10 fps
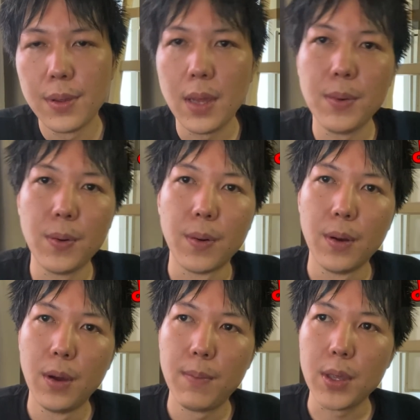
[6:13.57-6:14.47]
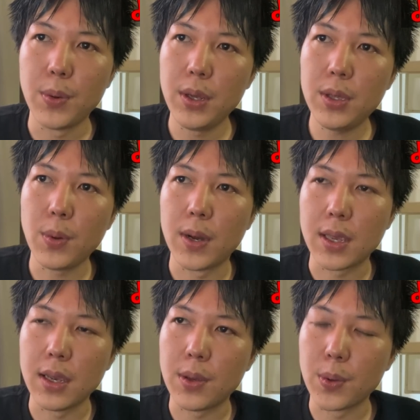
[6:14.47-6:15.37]
でも、まあ、より人は
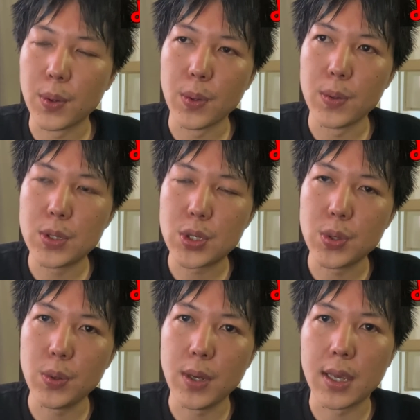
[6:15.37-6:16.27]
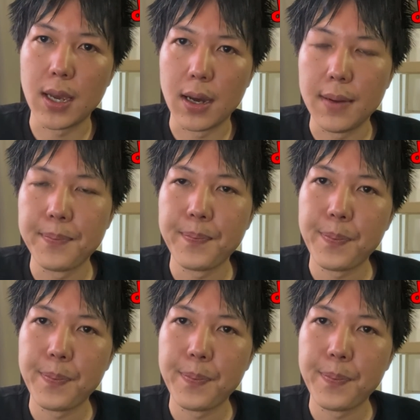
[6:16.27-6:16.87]
結局収益が、